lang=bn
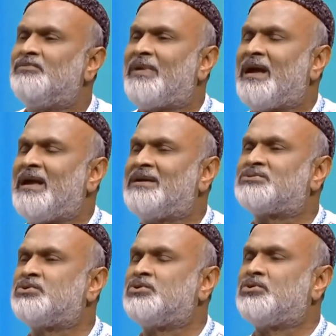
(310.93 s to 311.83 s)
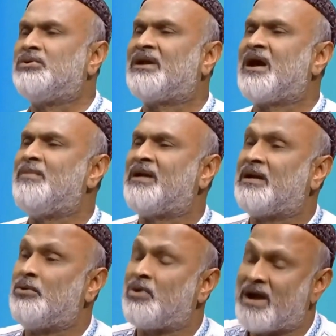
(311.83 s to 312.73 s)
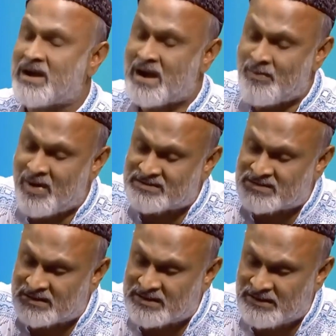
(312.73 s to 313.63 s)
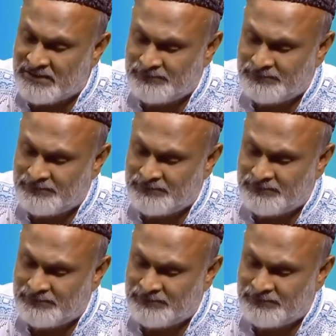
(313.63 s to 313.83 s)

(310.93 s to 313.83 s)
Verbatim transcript: প্রায় একশো ধরনের খাবার খায় ওরা খাবারটাকে